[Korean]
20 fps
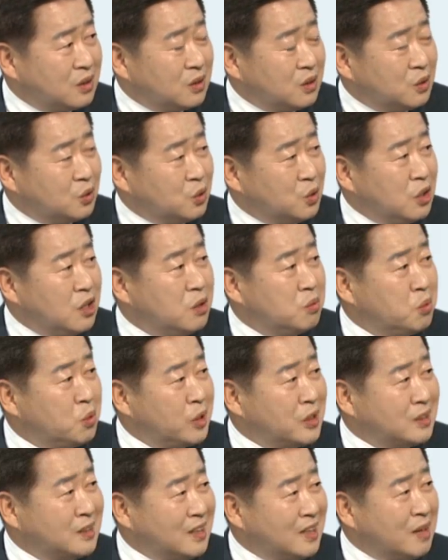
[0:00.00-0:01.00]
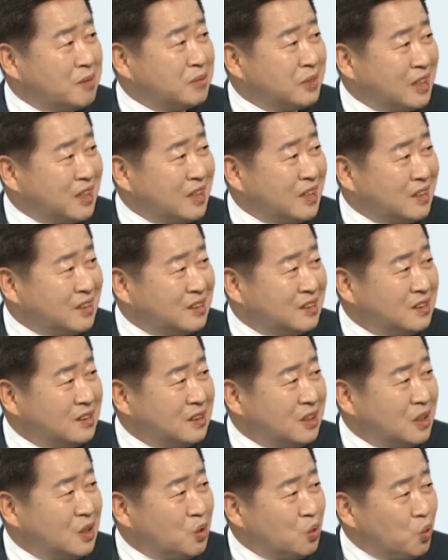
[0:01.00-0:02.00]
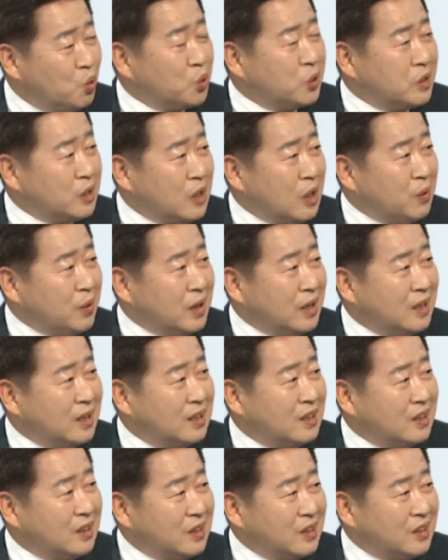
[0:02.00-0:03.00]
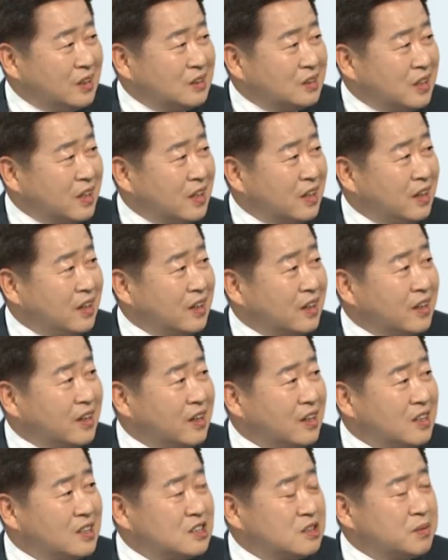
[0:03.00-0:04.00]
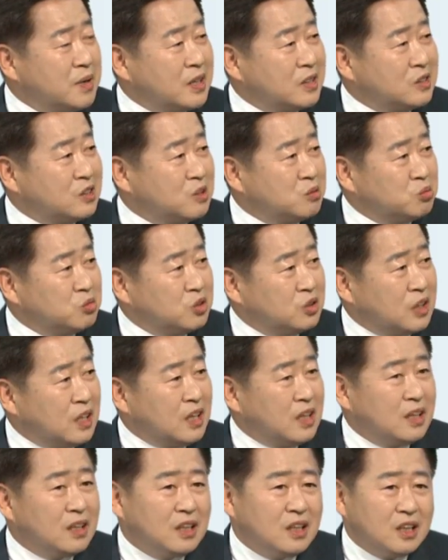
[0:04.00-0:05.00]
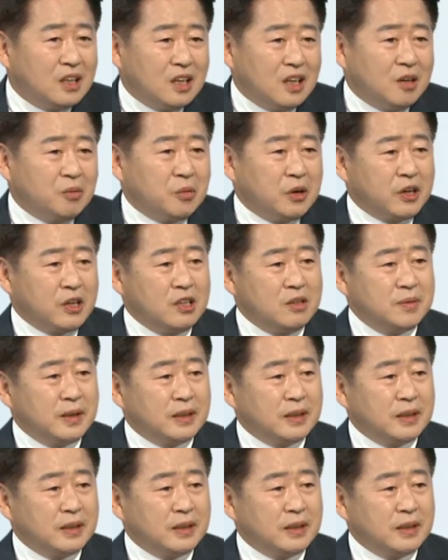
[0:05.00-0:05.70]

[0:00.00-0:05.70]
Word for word: 그리고 일본의 제일 남단에 있는 오키나와, 오키나와 네. 이세 개의 지방 정부가 어, 머리를